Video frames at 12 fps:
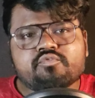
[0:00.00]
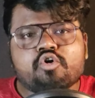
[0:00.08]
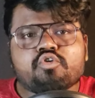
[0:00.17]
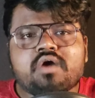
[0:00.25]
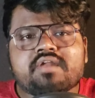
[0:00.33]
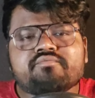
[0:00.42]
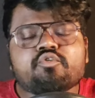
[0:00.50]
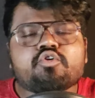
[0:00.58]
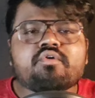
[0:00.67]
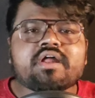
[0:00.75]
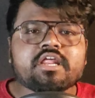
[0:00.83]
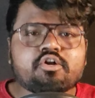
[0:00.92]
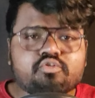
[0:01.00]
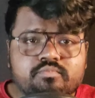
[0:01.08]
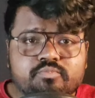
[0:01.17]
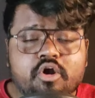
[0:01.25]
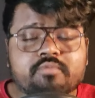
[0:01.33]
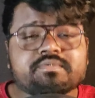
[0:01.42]
ফোর ওয়ান ফোর ওয়ান
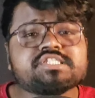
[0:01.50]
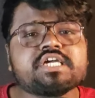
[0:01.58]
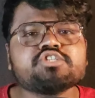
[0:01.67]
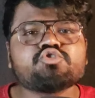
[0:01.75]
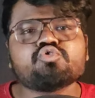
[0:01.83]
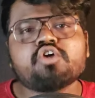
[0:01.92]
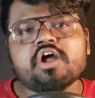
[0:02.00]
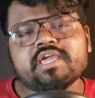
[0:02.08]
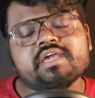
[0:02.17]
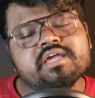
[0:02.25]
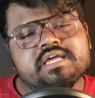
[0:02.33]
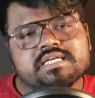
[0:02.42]
এরকম ফরমেশনে শুরু করে